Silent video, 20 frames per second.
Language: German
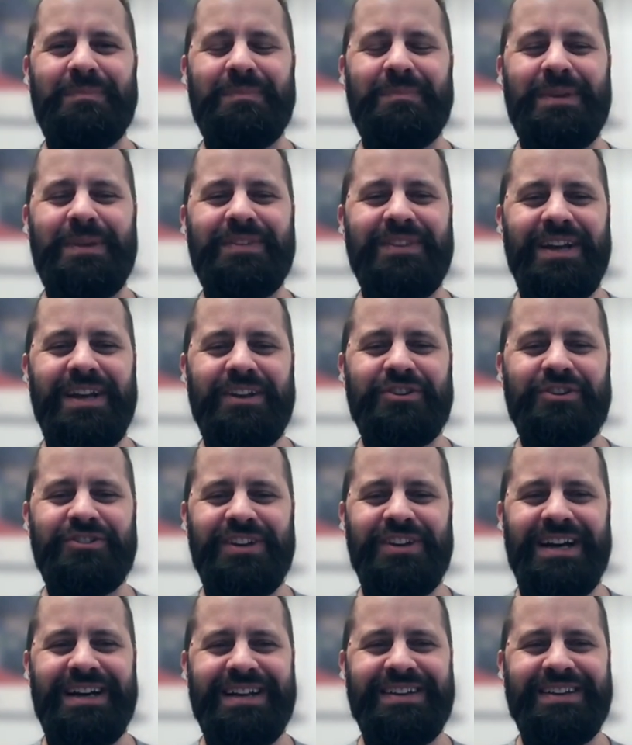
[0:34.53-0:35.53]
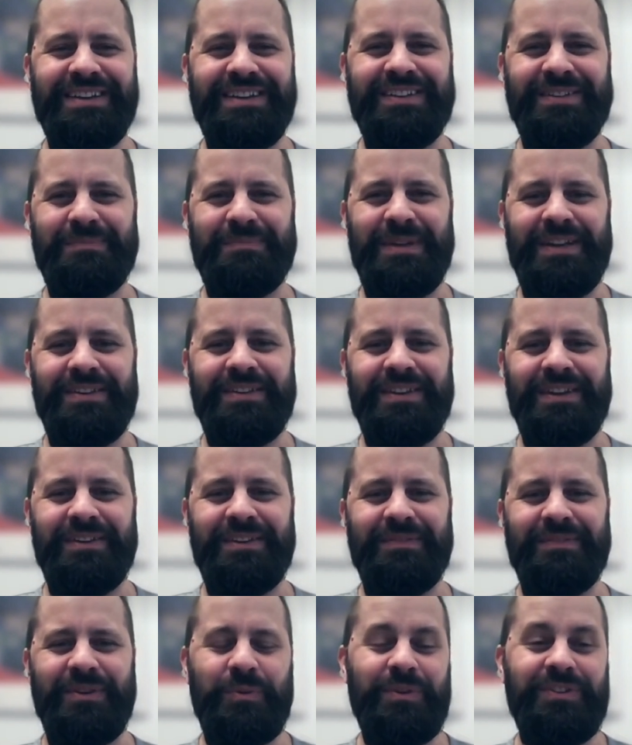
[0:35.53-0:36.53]
äh, bist ja gestartet mit,
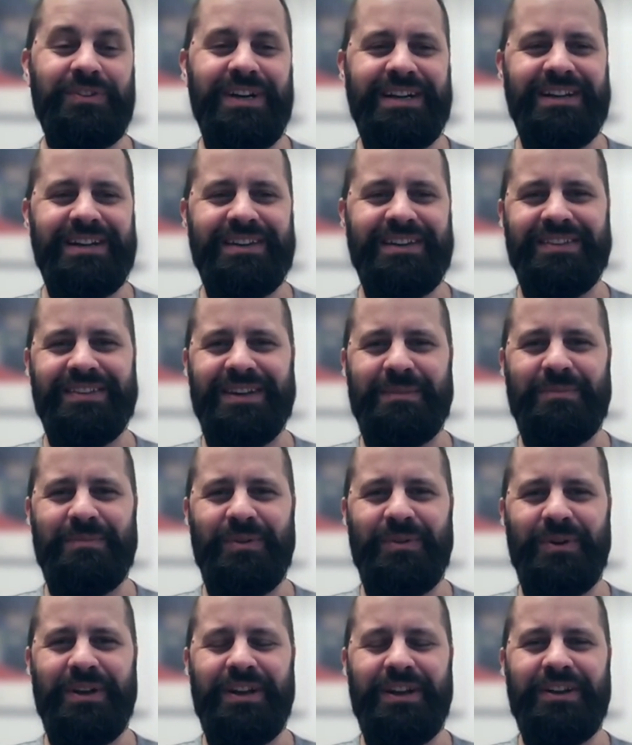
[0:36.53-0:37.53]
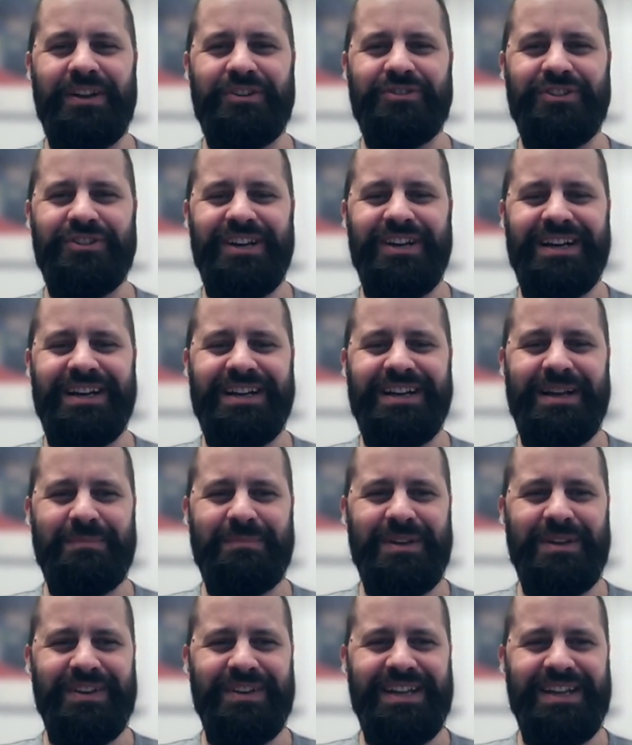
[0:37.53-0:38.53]
äh, wie du gesagt hast, dem neuen Stern
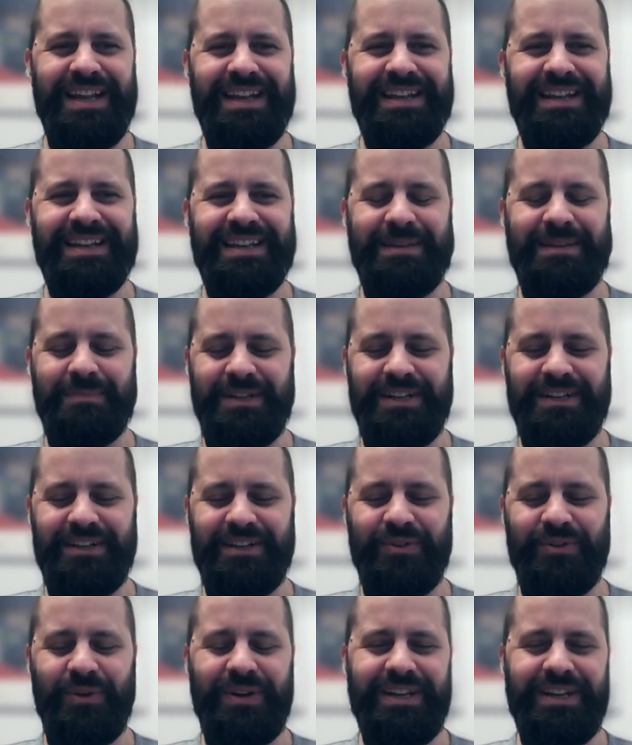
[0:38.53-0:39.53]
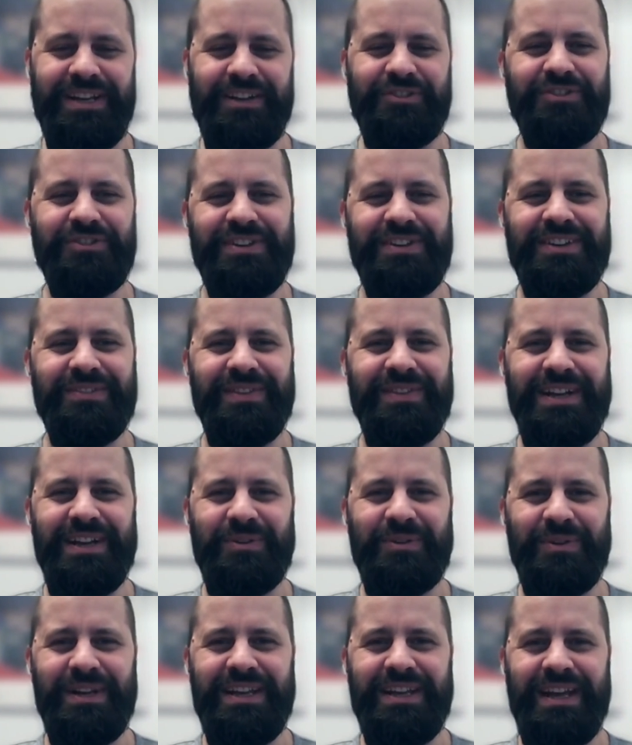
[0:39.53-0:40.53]
am Dividendenhimmel DoorDash. Das war
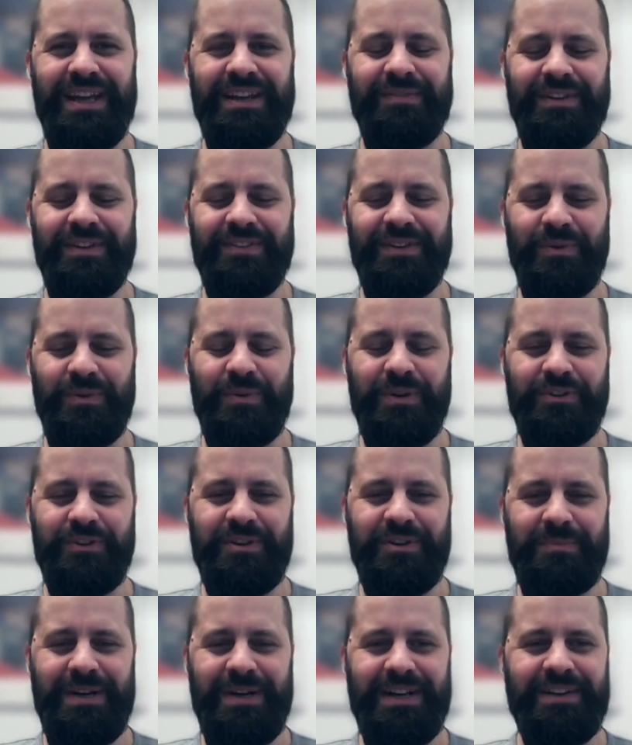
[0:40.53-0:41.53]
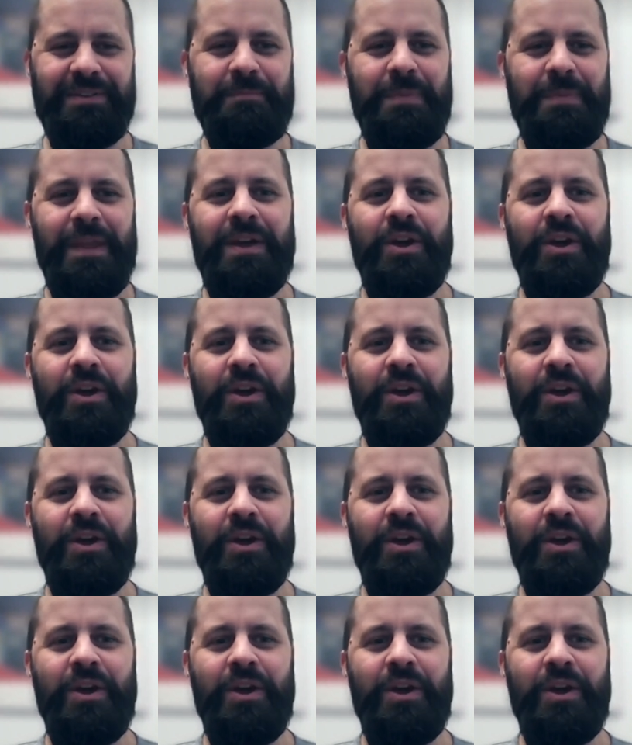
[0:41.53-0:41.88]
natürlich etwas ironisch gemeint.